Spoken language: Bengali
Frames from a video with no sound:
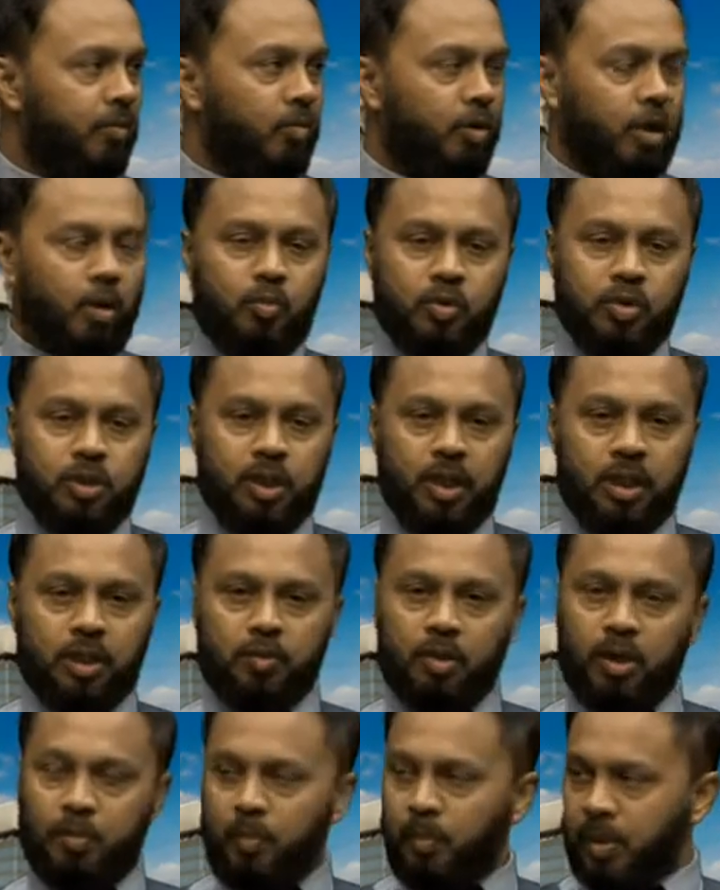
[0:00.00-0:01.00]
ওরা বুঝে না
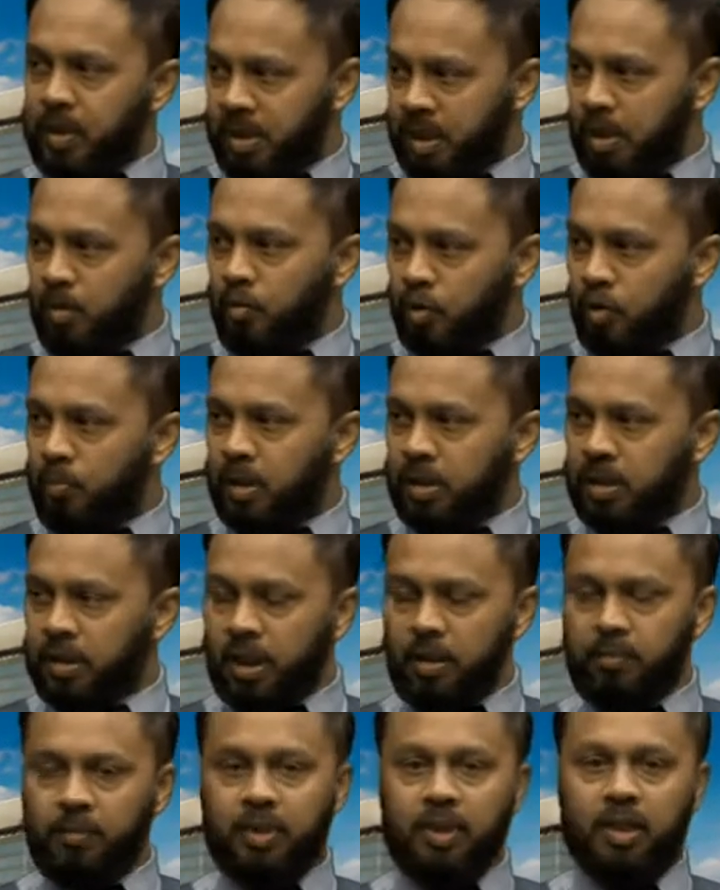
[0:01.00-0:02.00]
যেমন আমার বাচ্চারা গরম বাসা
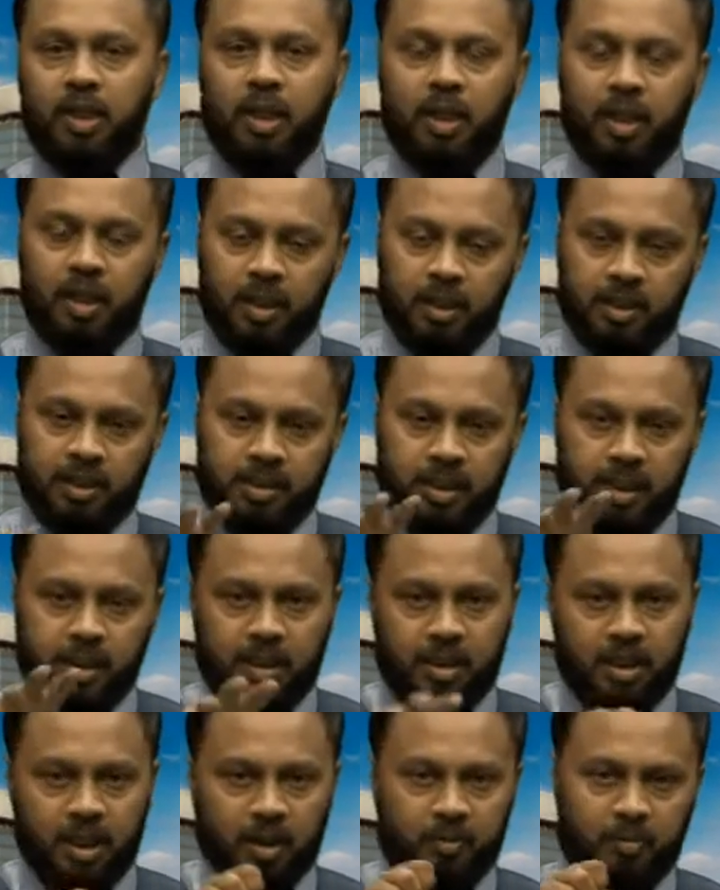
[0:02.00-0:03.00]
থাকবে
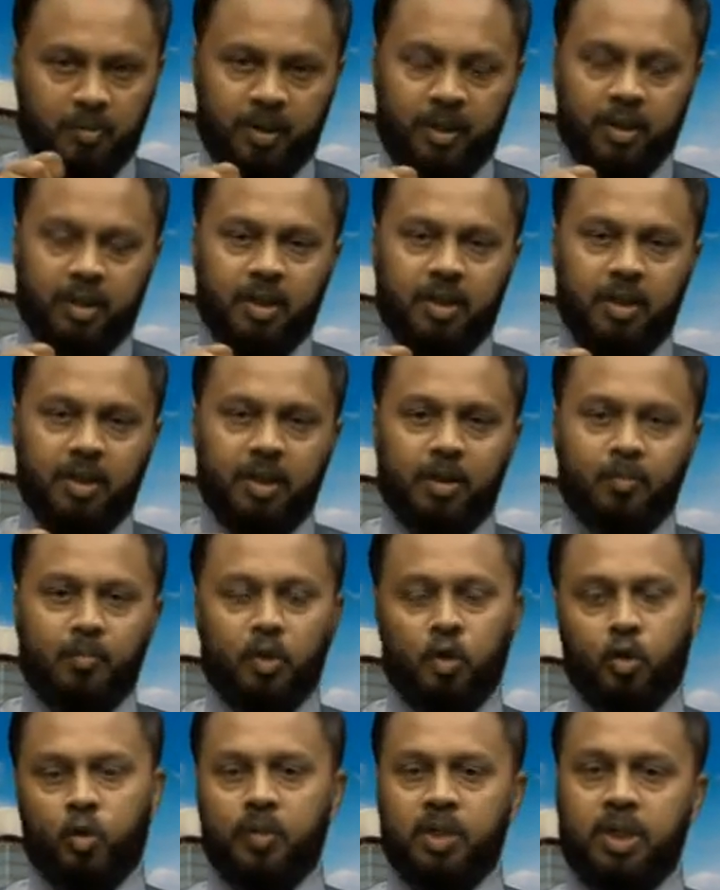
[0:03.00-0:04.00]
যেটি দেখবে
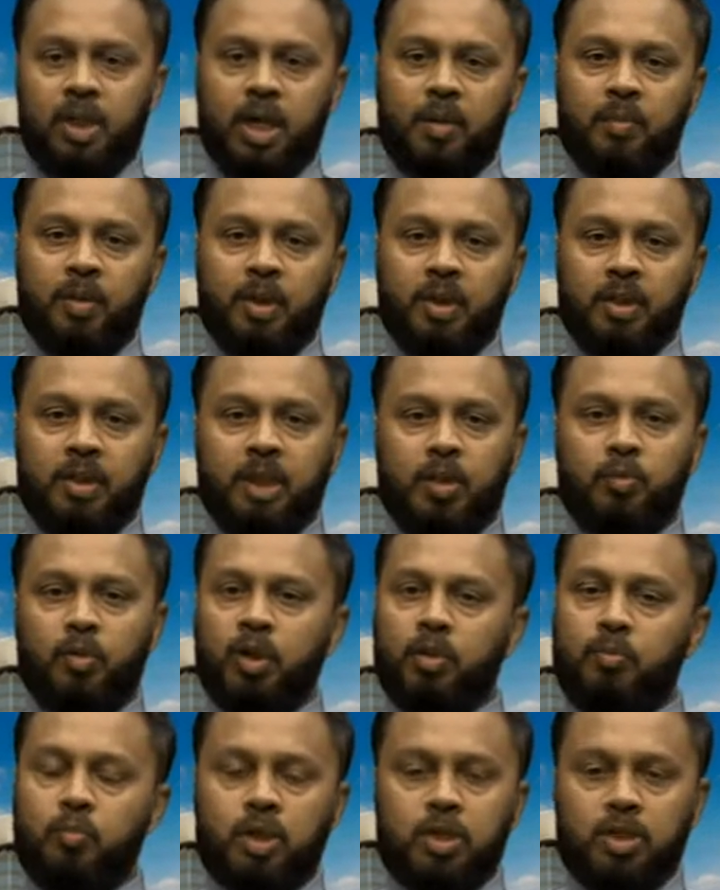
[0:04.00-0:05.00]
মনে করবে এটা আমার সে
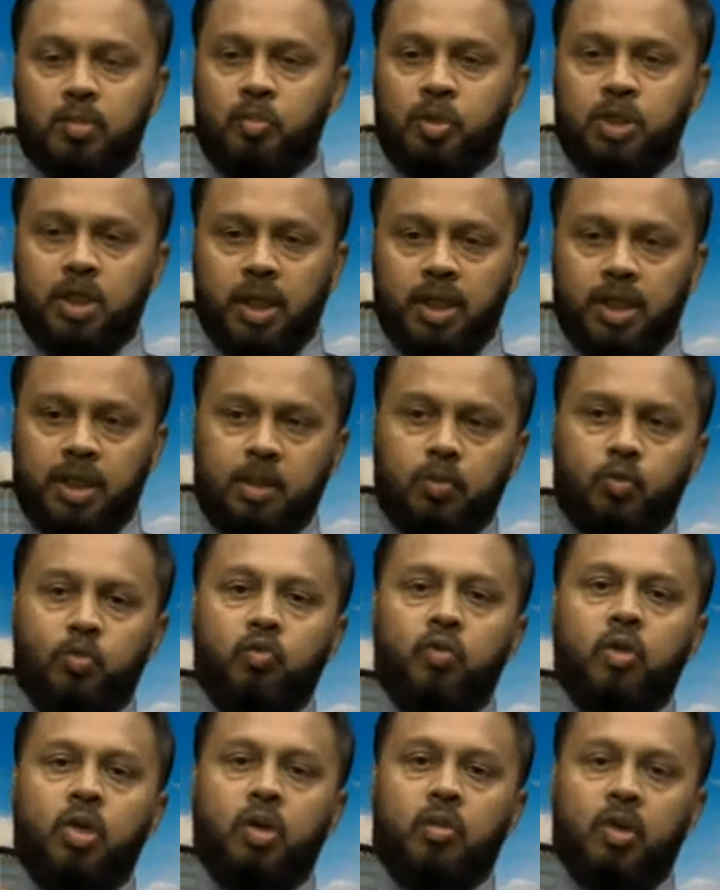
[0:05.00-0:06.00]
মনে বুঝে না এটা যে
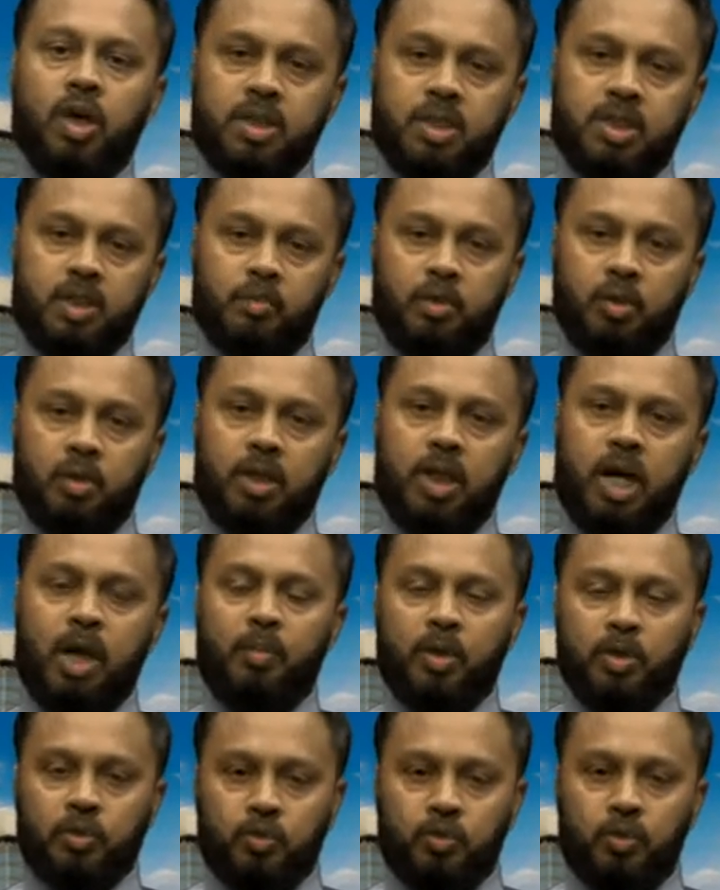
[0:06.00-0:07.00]
অন্য কেউ আছে মনে করি এটা
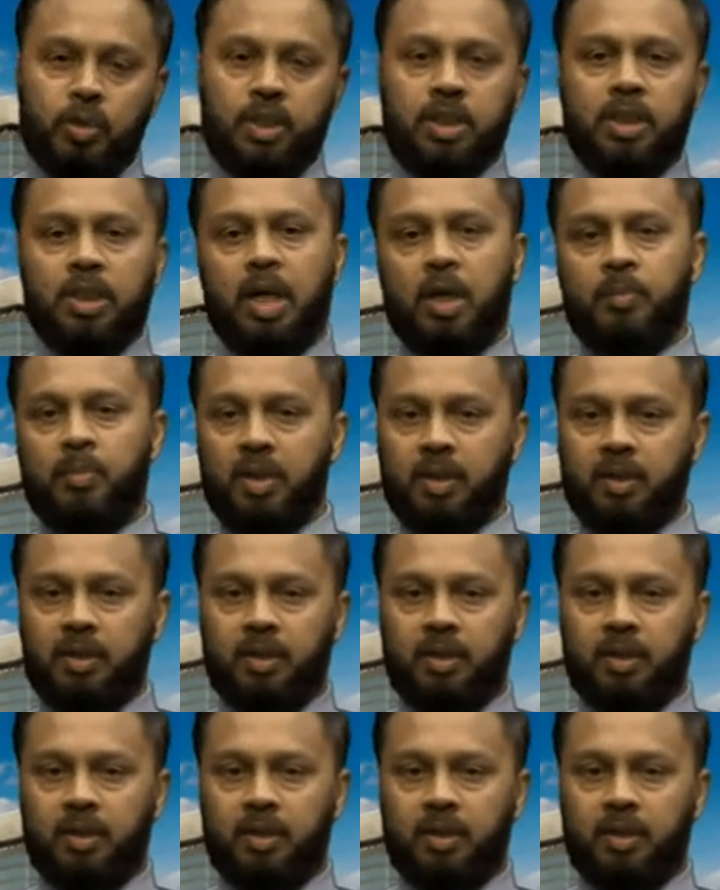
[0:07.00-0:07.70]
আমার জন্য এটি আমার